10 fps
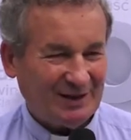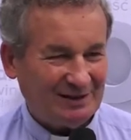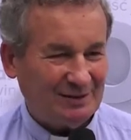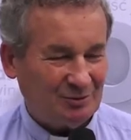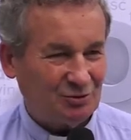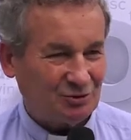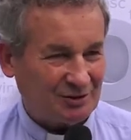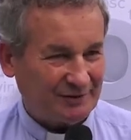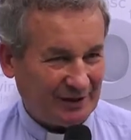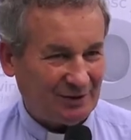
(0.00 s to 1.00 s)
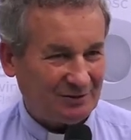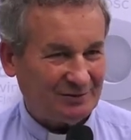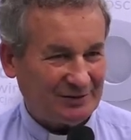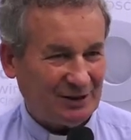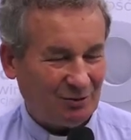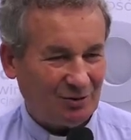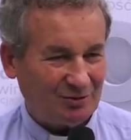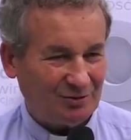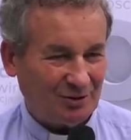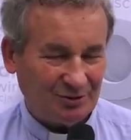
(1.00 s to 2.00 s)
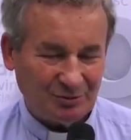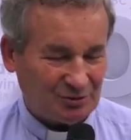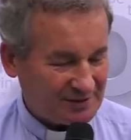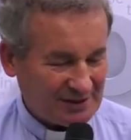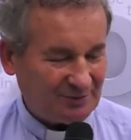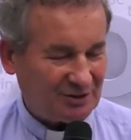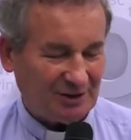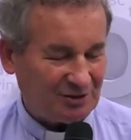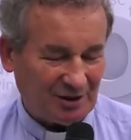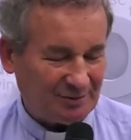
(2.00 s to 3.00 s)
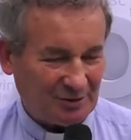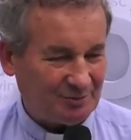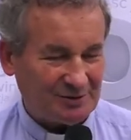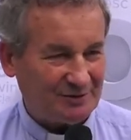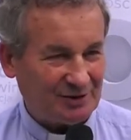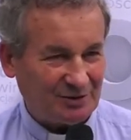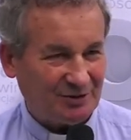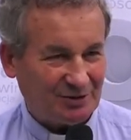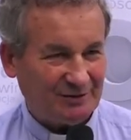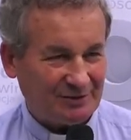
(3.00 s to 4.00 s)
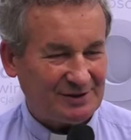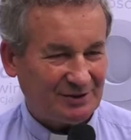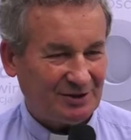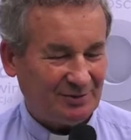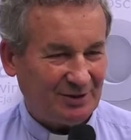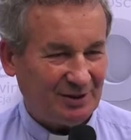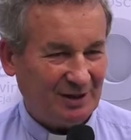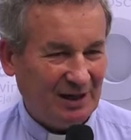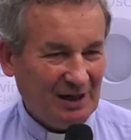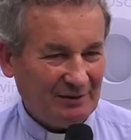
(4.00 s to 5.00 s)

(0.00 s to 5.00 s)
tym, którzy trwają w nałogu, oni muszą sami się nacierpieć, bo są wrażliwi na własne cierpienie.